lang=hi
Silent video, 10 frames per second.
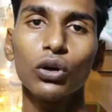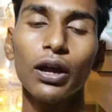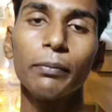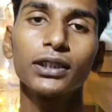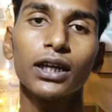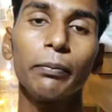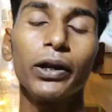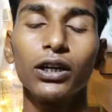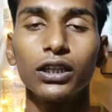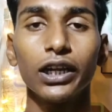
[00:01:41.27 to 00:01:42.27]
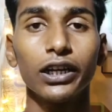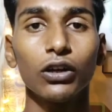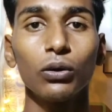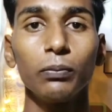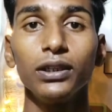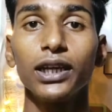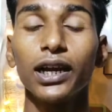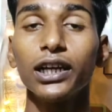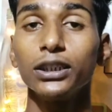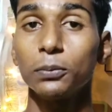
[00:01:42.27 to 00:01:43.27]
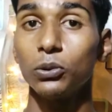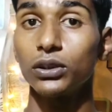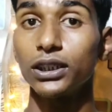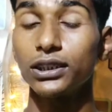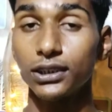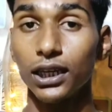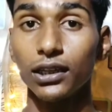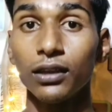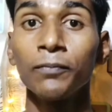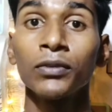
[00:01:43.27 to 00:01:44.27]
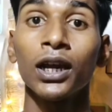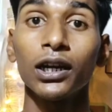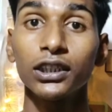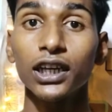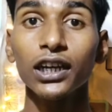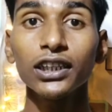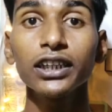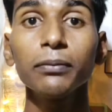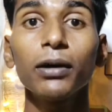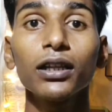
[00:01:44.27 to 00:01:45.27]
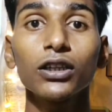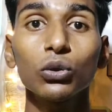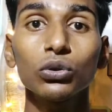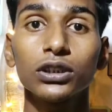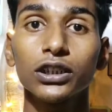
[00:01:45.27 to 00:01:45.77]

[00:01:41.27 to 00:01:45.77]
हज़ार का बैटरी देखने को मिल जाएगा इस फ़ोन के साथ अगर चार्जिंग की बात करें तो